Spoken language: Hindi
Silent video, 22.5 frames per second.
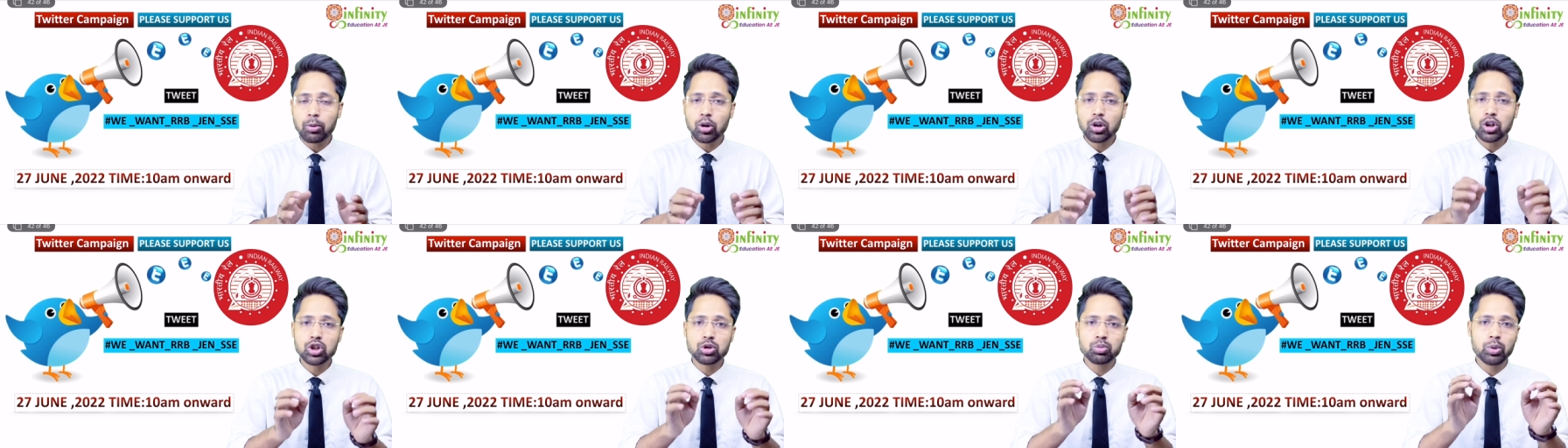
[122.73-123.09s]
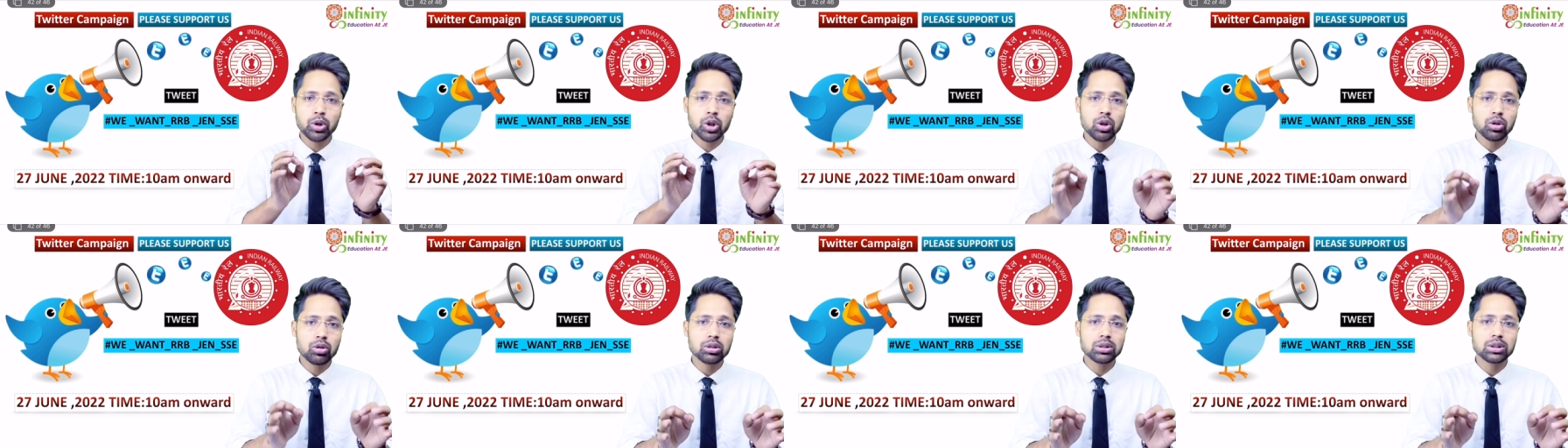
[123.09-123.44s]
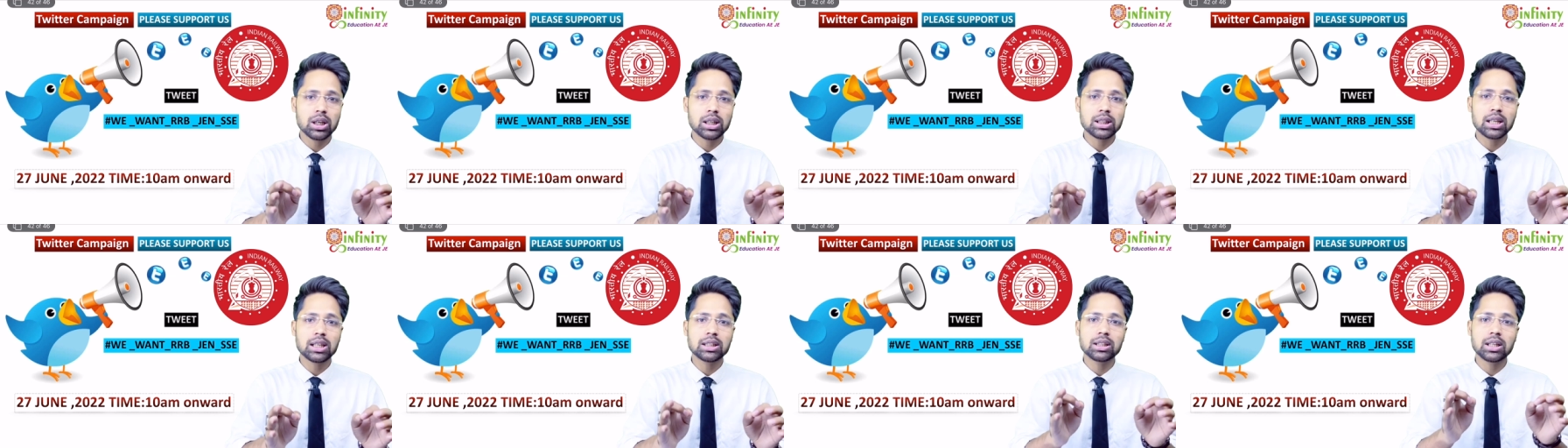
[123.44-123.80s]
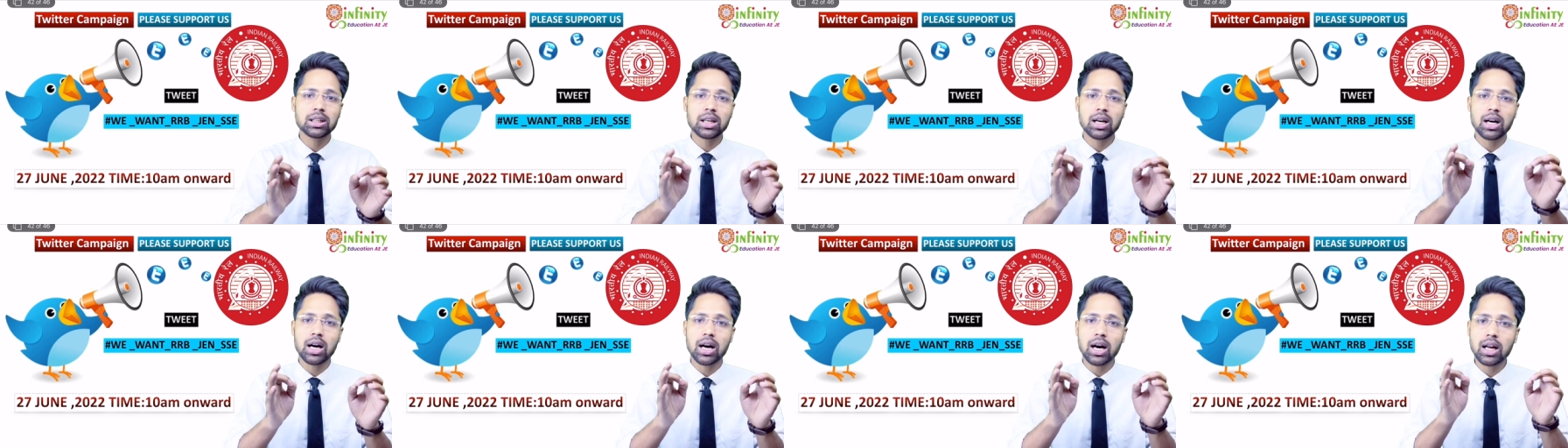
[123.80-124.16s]
लोग इस वीडियो को ज़्यादा से
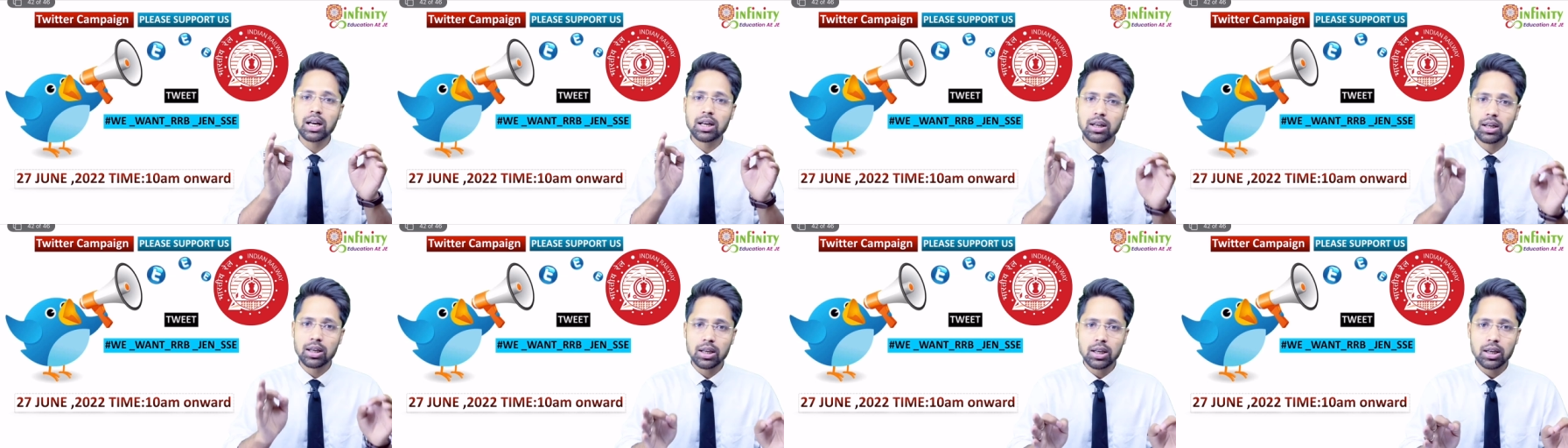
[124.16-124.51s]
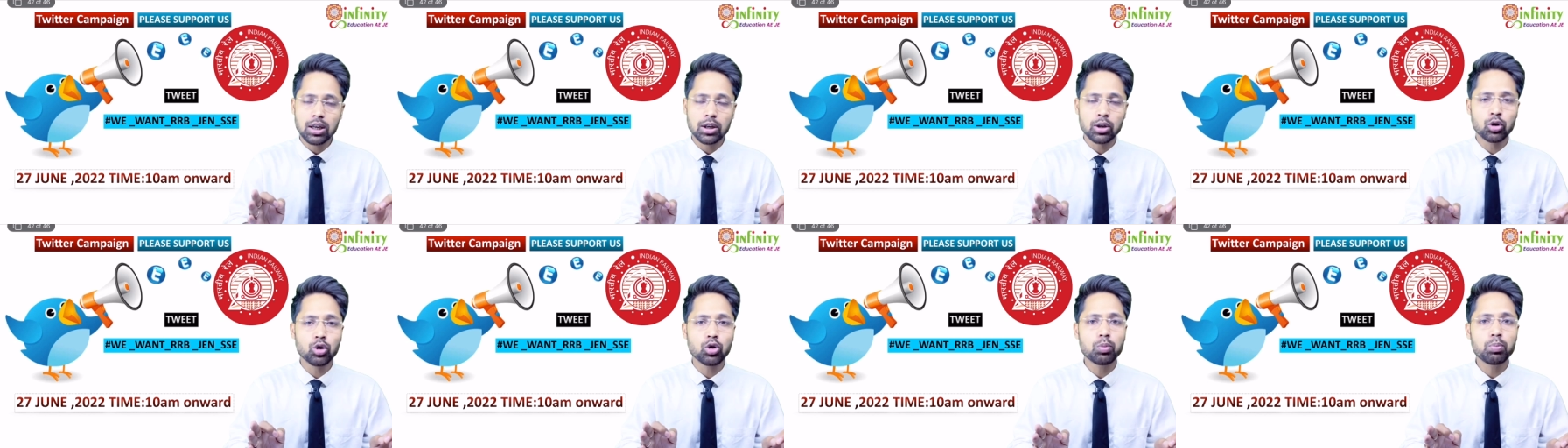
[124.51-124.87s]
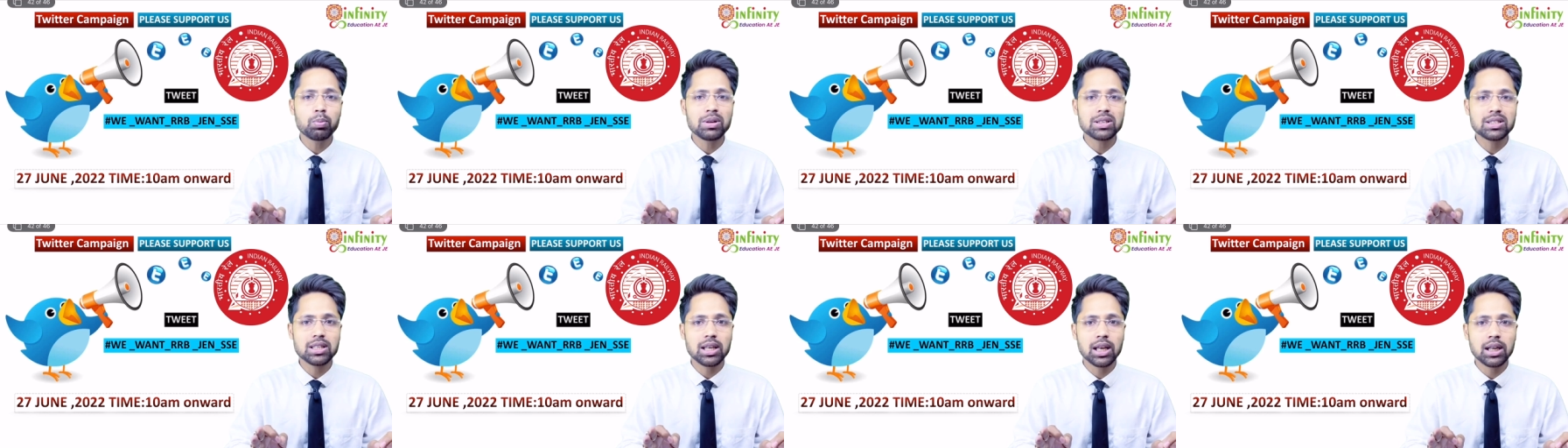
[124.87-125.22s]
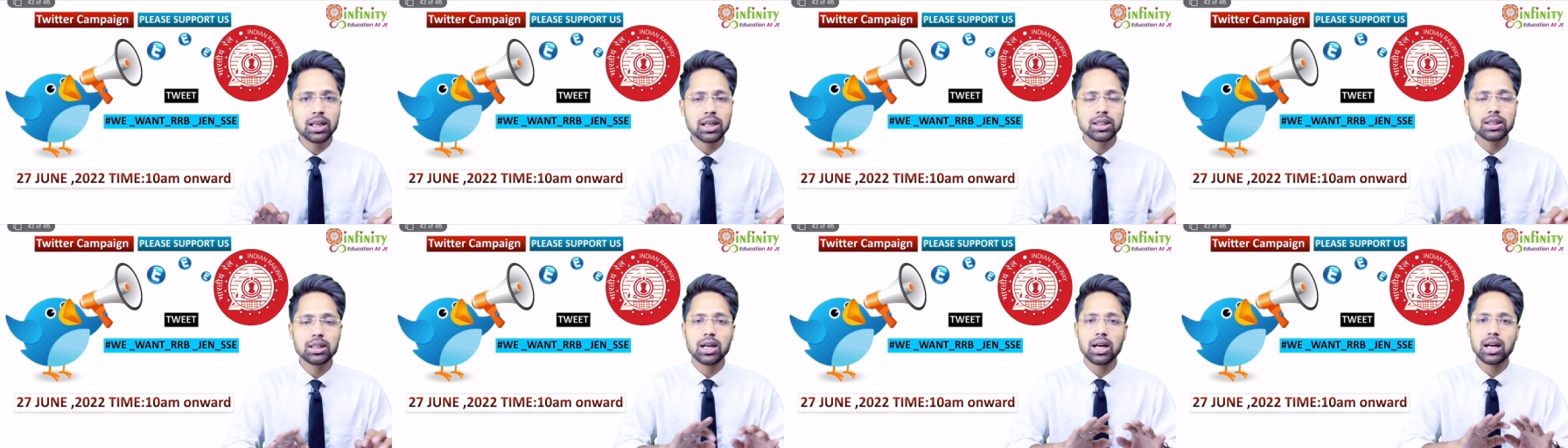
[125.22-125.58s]
ज़्यादा हर ग्रुप में शेयर
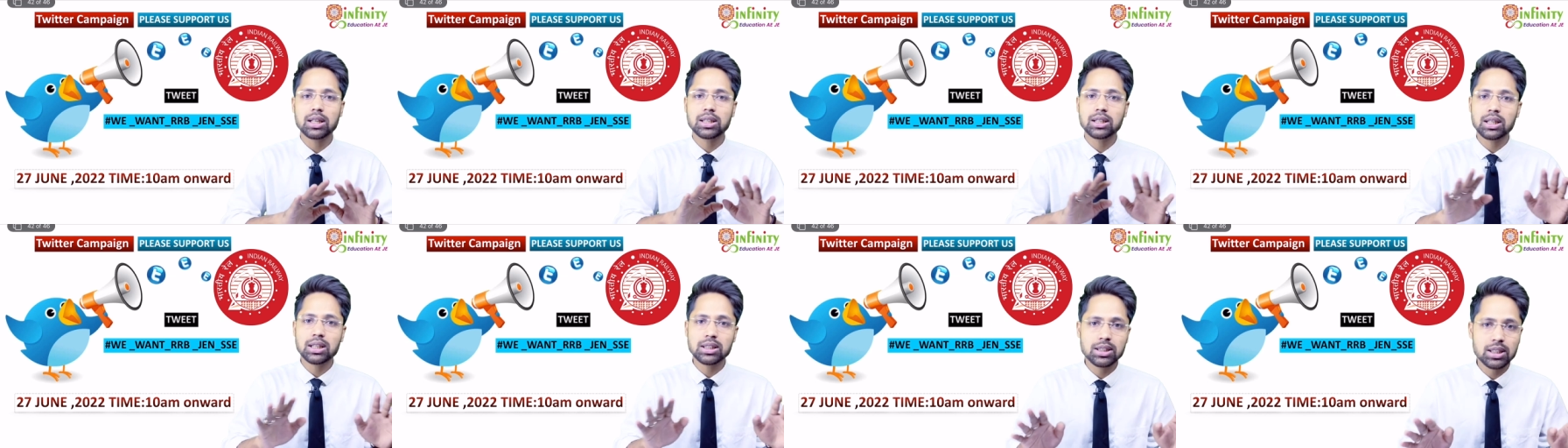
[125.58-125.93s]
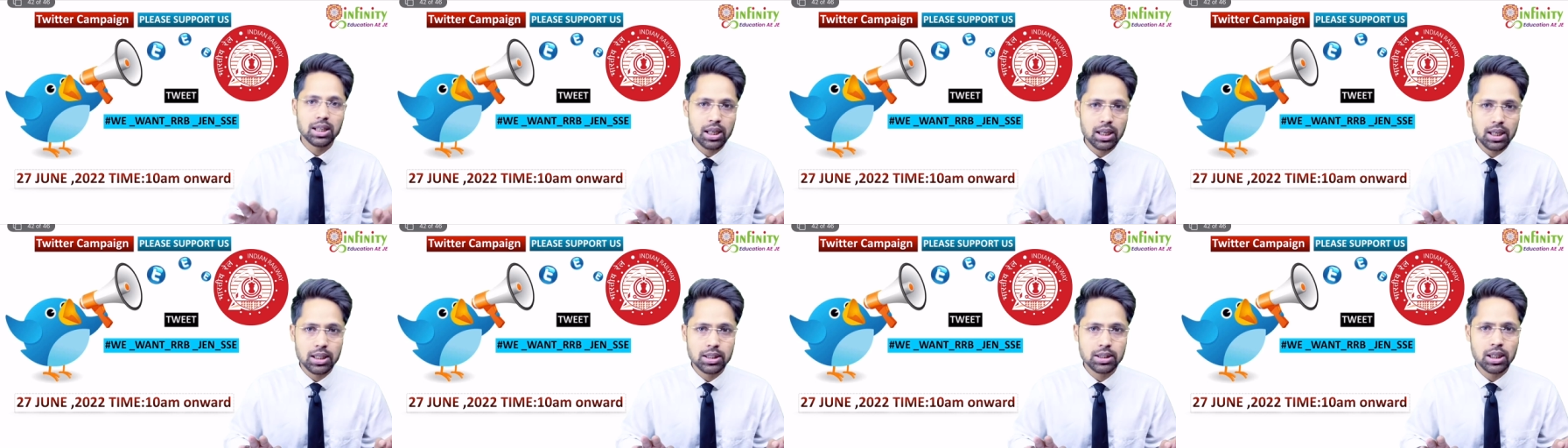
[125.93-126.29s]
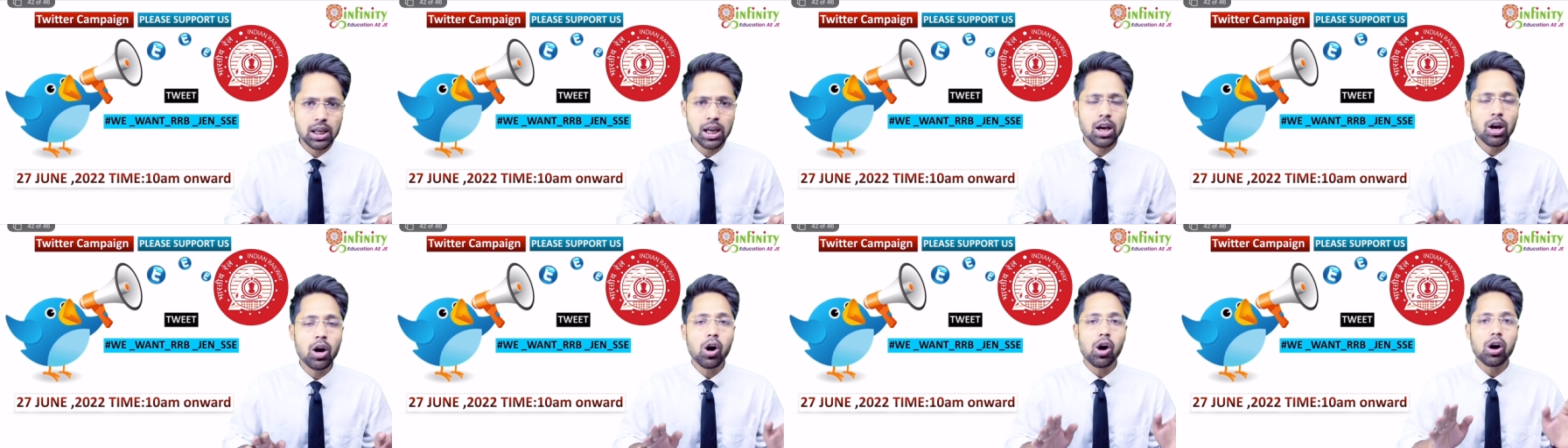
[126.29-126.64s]
कीजिए हर जगह शेयर कीजिए